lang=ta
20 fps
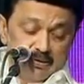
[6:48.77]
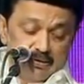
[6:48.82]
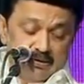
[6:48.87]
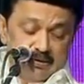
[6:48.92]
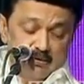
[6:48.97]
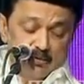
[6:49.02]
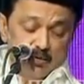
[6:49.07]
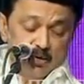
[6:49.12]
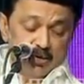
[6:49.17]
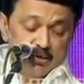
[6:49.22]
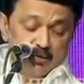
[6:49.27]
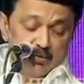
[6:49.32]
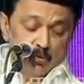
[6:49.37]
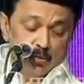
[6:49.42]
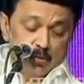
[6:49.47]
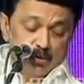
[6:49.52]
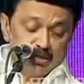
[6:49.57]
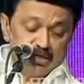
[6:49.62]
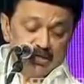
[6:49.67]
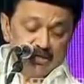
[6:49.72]
இதன் மூலம்
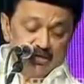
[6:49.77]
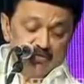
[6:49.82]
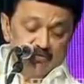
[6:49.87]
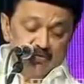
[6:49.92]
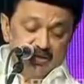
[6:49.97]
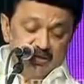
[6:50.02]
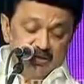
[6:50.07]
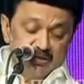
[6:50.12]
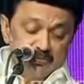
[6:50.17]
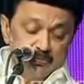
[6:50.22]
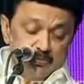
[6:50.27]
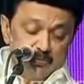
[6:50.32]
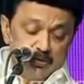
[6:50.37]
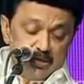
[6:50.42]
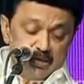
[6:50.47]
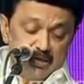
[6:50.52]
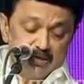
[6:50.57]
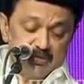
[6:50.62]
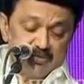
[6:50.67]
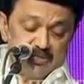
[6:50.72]
உலகெங்கும் வாழும்
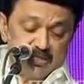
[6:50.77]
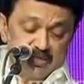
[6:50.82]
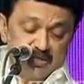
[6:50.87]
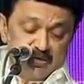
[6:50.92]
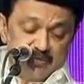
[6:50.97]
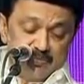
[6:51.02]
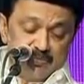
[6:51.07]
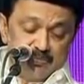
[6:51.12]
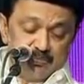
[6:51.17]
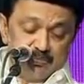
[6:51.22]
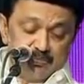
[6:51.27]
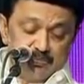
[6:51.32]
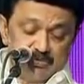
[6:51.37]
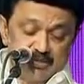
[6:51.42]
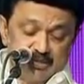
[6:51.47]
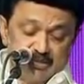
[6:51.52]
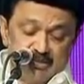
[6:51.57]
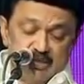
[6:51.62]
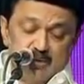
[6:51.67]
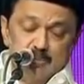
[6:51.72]
முதலீடு செய்யும்
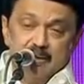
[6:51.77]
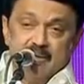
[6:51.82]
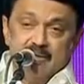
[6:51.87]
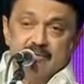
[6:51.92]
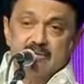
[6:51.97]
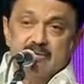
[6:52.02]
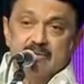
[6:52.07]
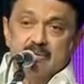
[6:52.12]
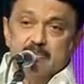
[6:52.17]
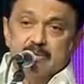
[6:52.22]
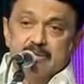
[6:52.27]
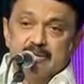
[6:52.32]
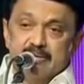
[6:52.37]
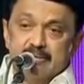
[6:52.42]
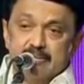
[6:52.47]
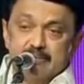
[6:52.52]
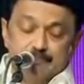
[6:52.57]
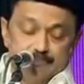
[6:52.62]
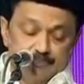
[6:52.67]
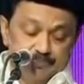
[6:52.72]
சக்தி படைத்த
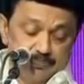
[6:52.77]
தமிழர்கள்